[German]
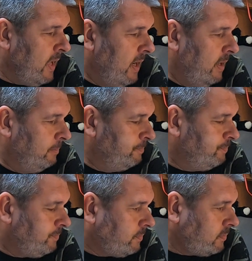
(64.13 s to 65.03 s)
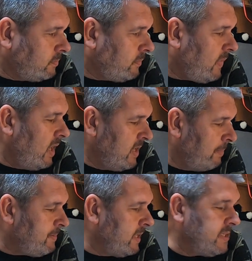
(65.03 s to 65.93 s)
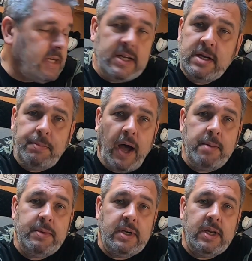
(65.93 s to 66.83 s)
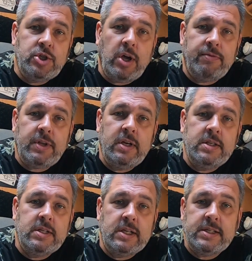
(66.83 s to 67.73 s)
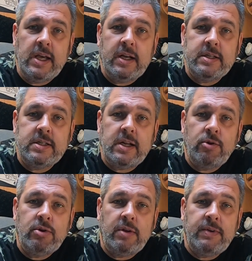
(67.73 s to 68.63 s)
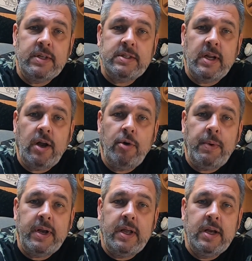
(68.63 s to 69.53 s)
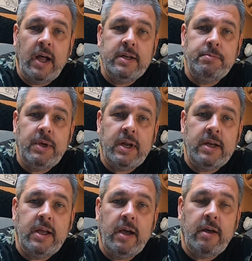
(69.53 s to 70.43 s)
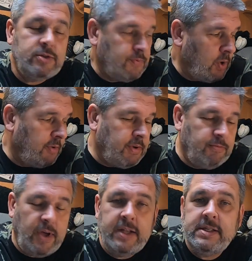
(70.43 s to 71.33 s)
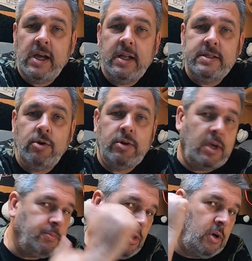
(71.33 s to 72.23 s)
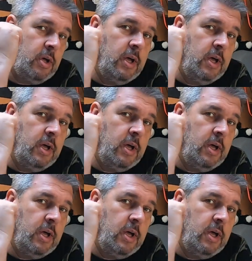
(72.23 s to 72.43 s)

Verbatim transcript: Ähm, ich habe tatsächlich eine Prime-Mitgliedschaft, genieße das sehr, dass ich dann unterwegs dann auch meine Inhalte mir dann hier sowohl auf dem Fernseher als auch ich habe noch